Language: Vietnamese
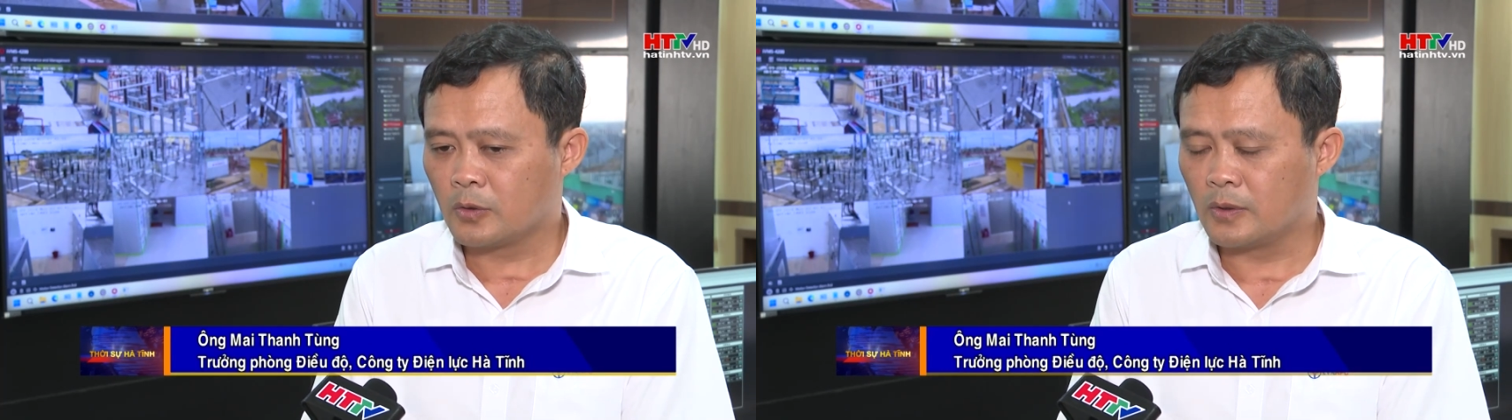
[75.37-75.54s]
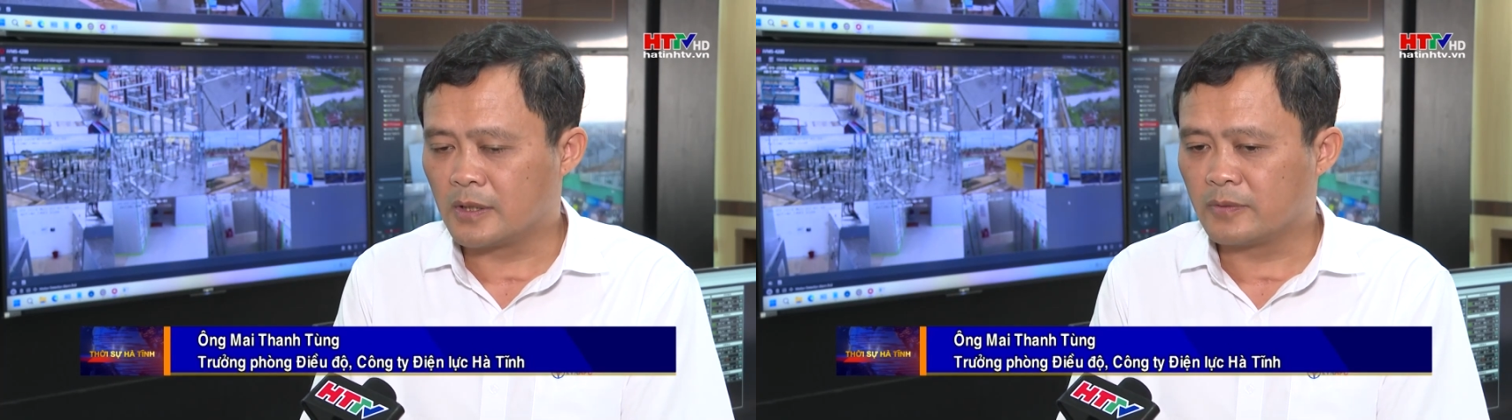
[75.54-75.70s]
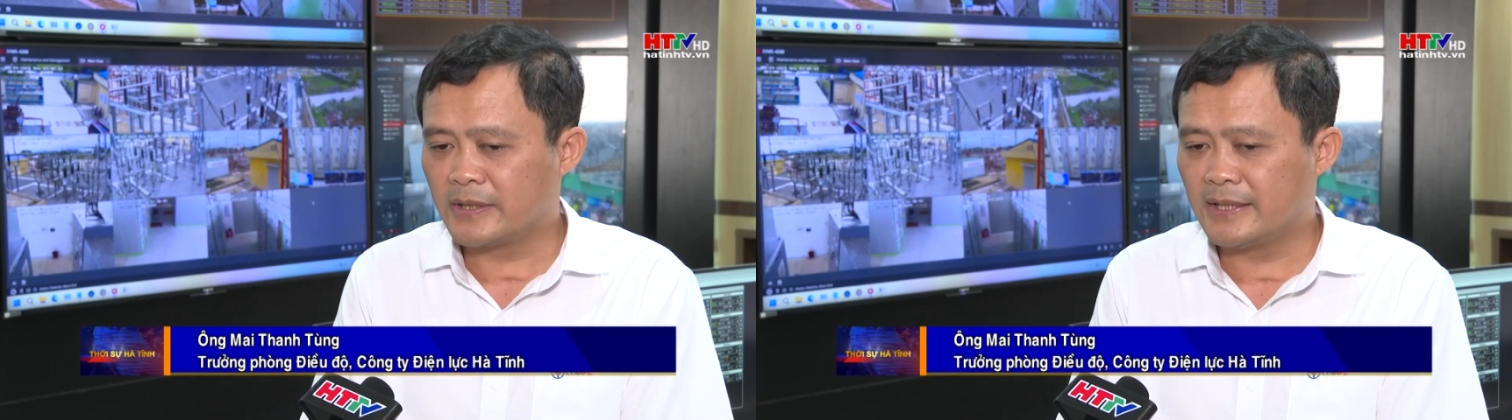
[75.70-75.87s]

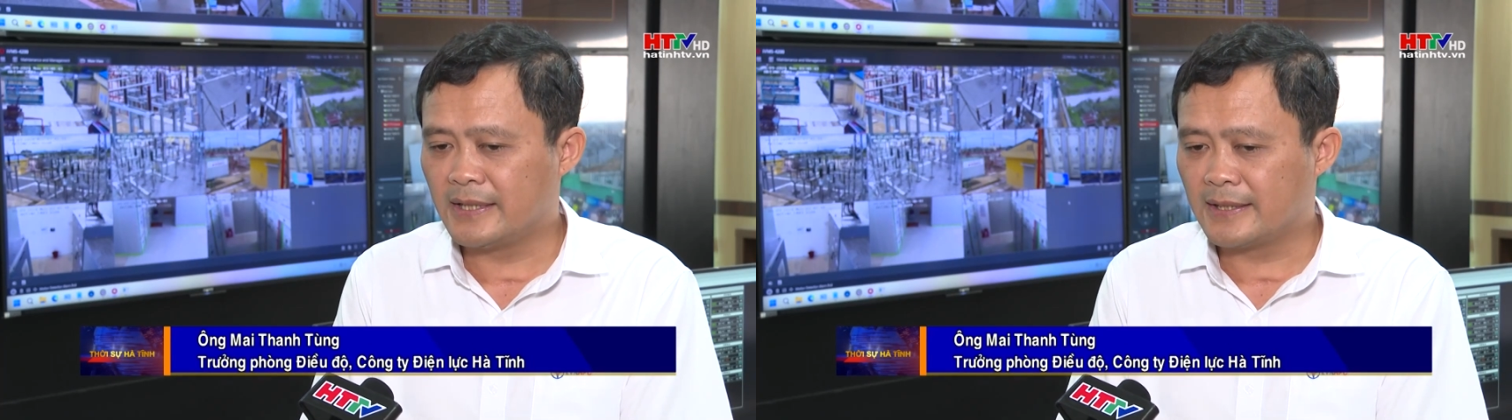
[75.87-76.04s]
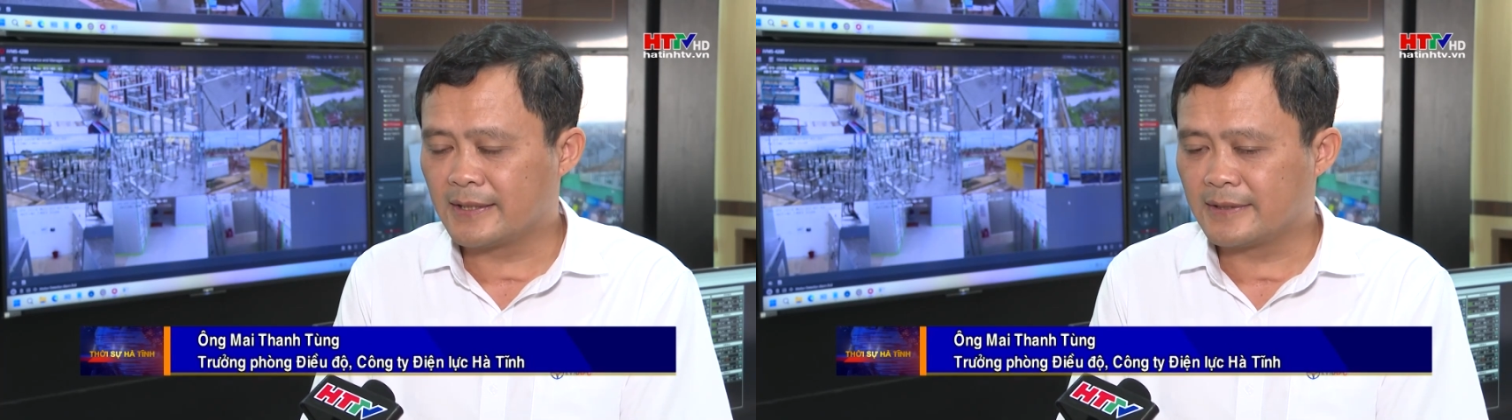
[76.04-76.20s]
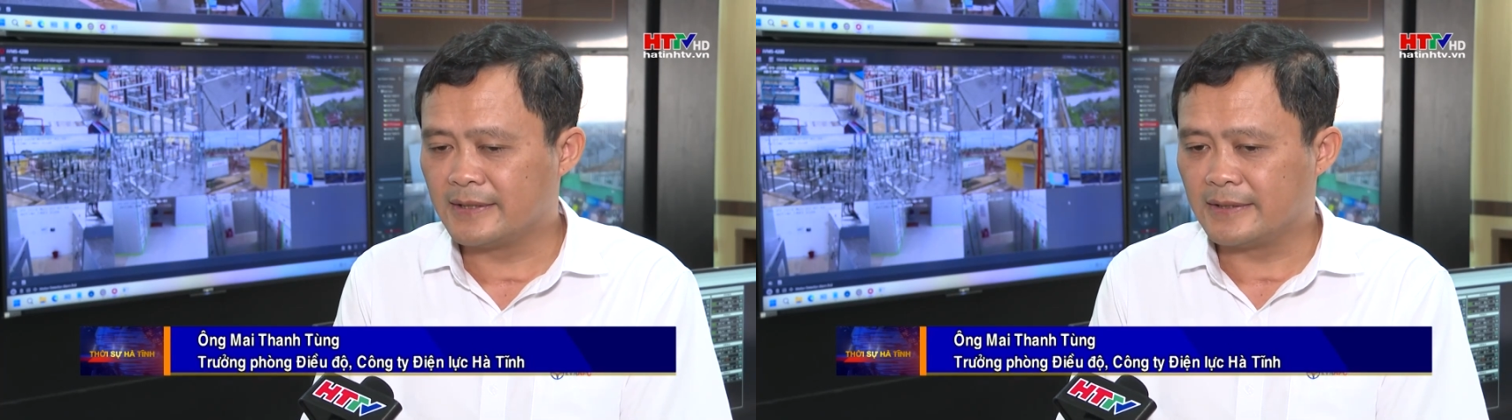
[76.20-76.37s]
của công ty điện
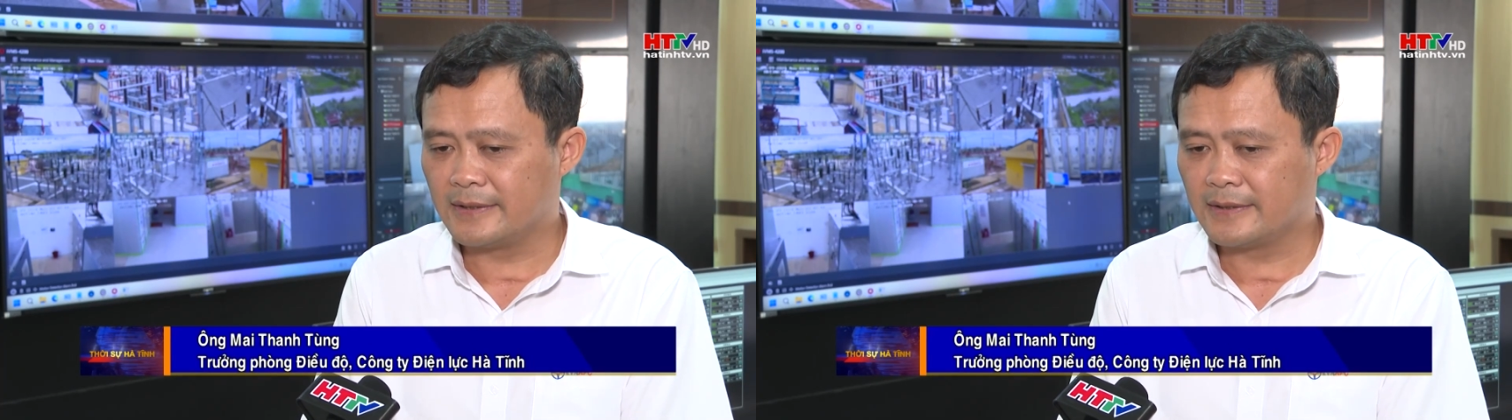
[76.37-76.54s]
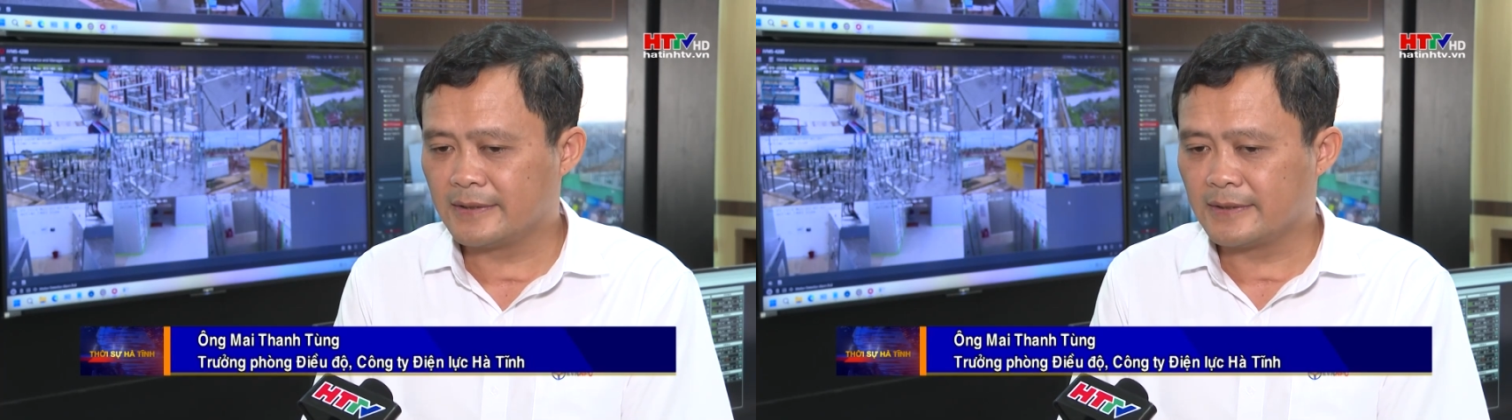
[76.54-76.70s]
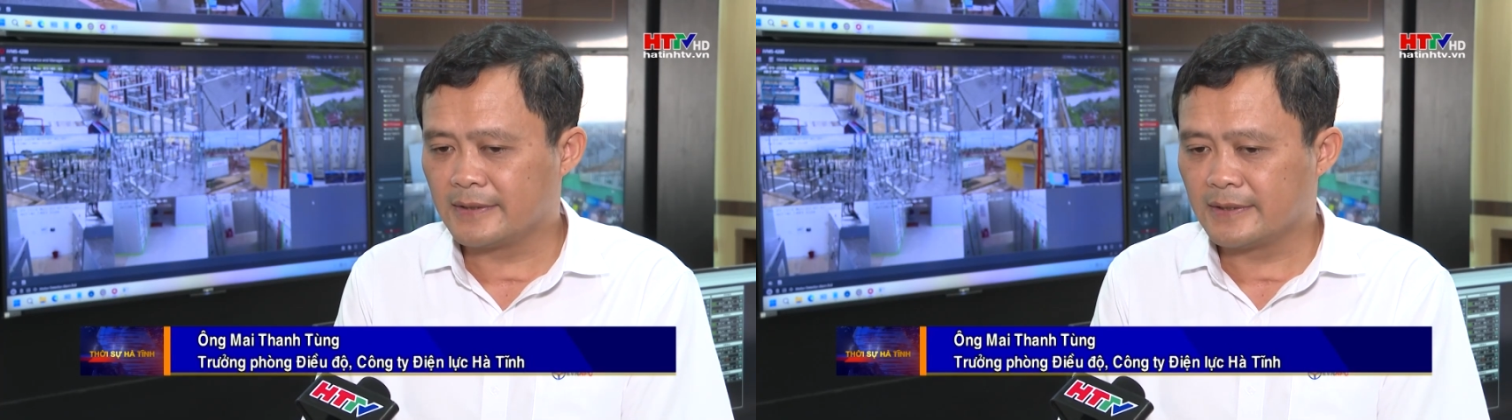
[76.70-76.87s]
lực Hà Tĩnh
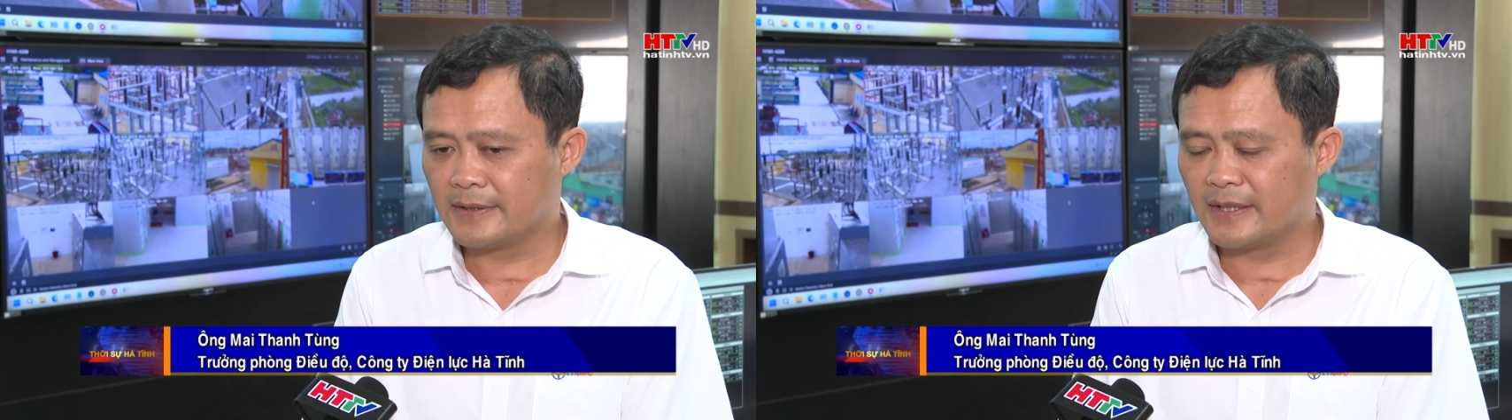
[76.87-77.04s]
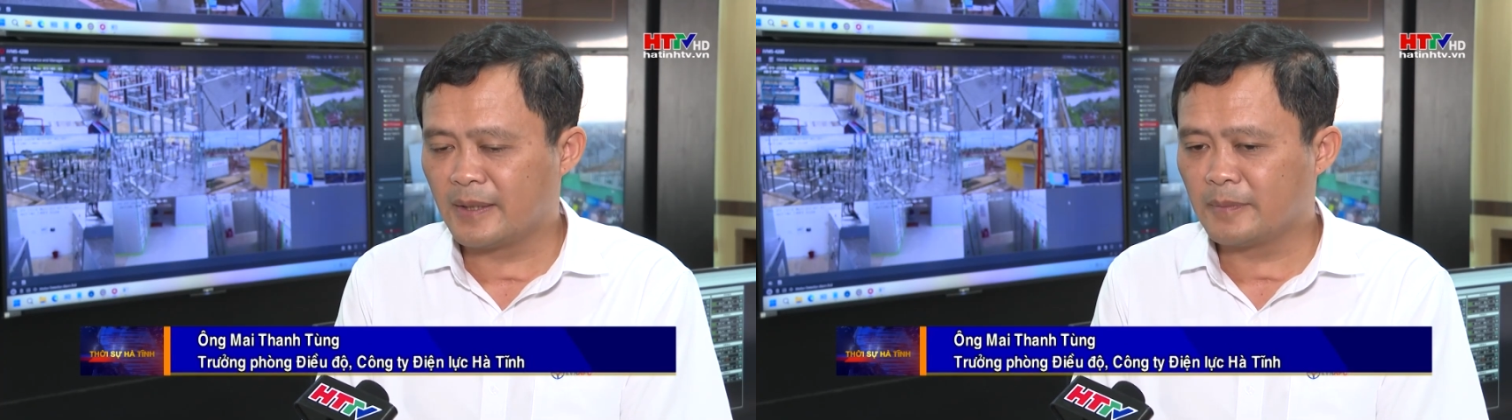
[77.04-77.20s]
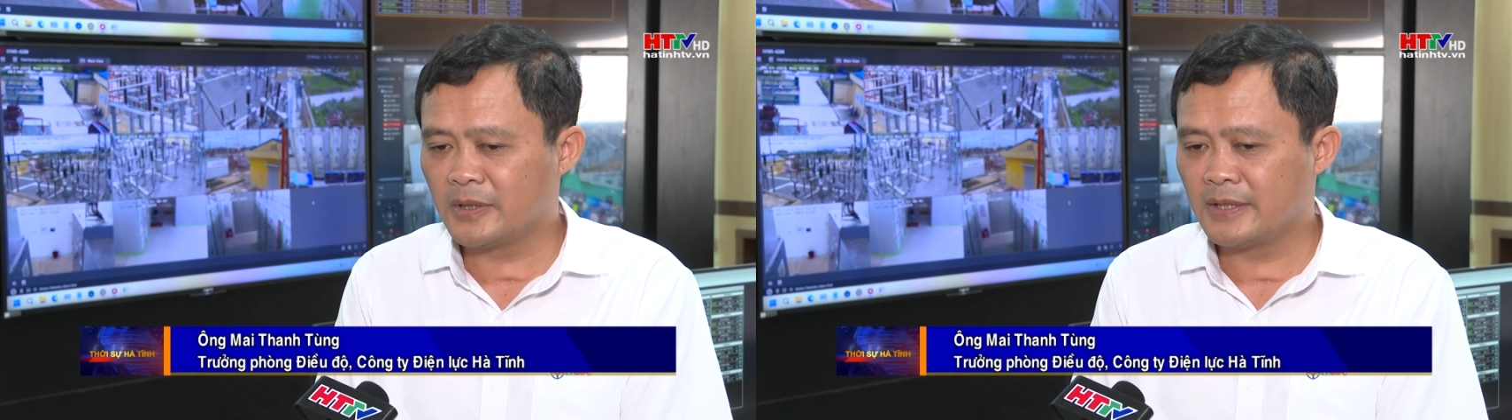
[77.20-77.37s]

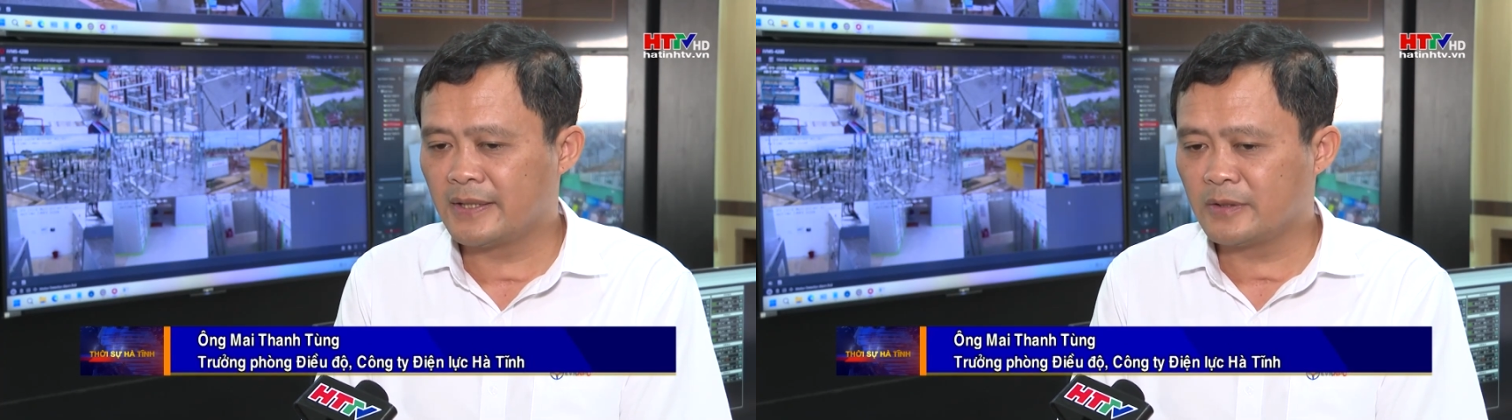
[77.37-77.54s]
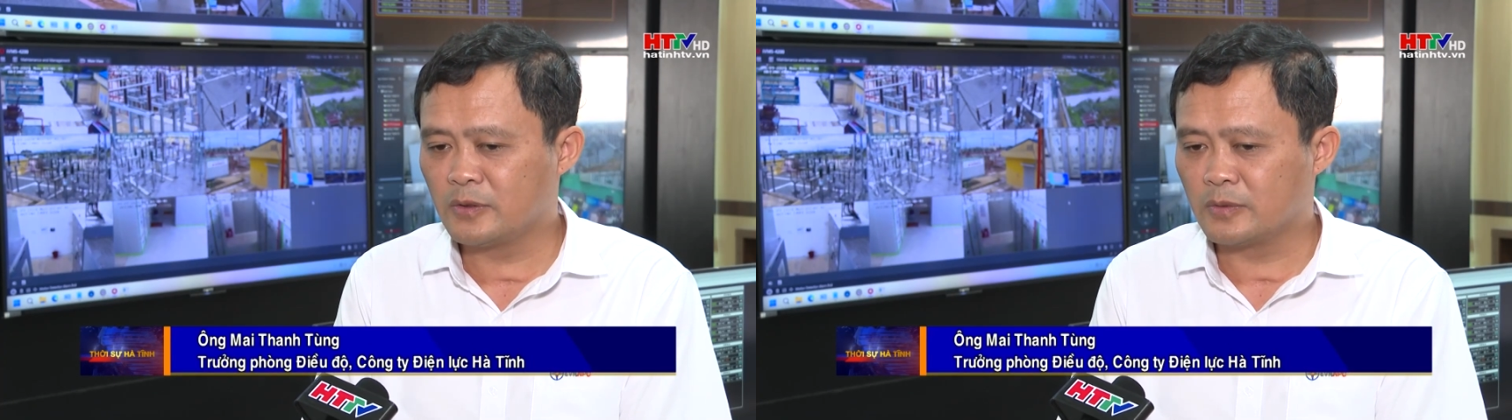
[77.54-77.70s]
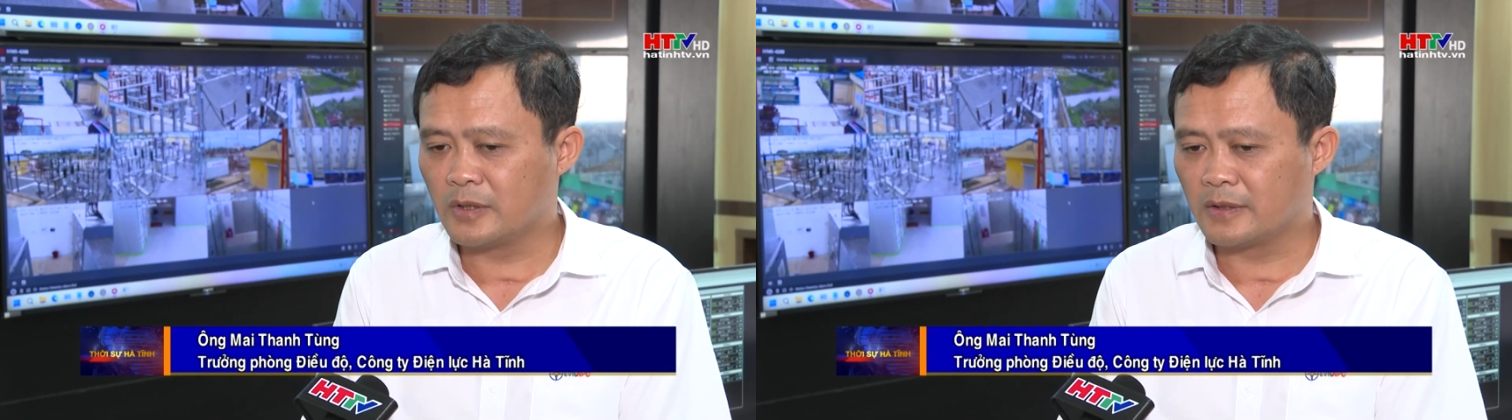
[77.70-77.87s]
nhằm người
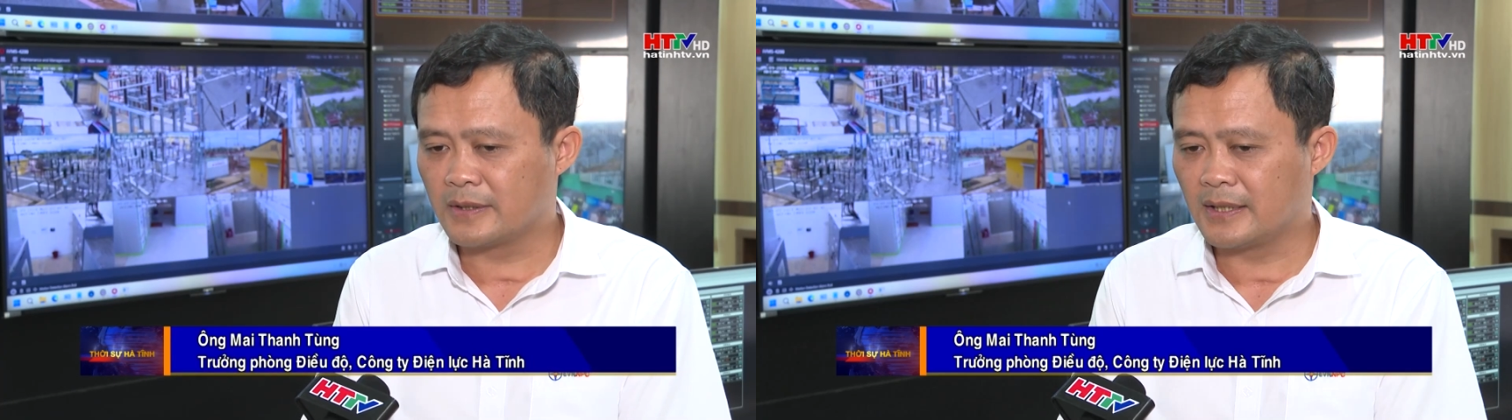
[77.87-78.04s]
dân cũng có